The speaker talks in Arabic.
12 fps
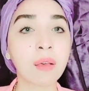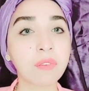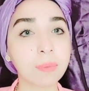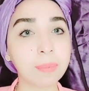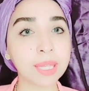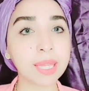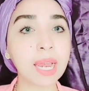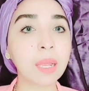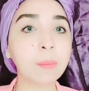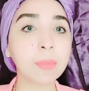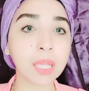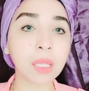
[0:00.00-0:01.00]

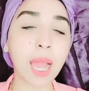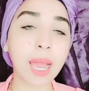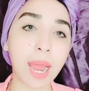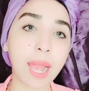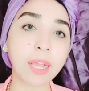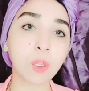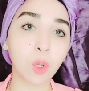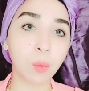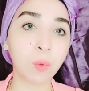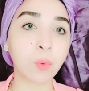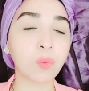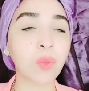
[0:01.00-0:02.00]
فبالتالي بتطلع على هيئه
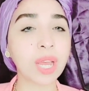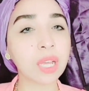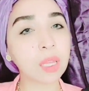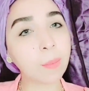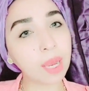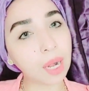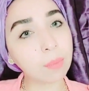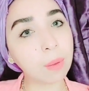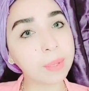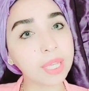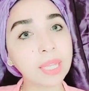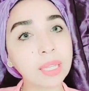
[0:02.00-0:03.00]
حبوب فهي طبعا لما
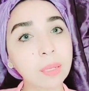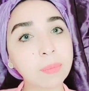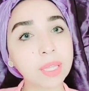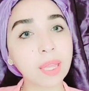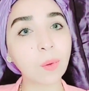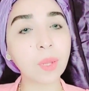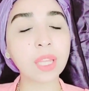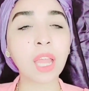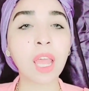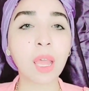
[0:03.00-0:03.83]
بتحد من دوت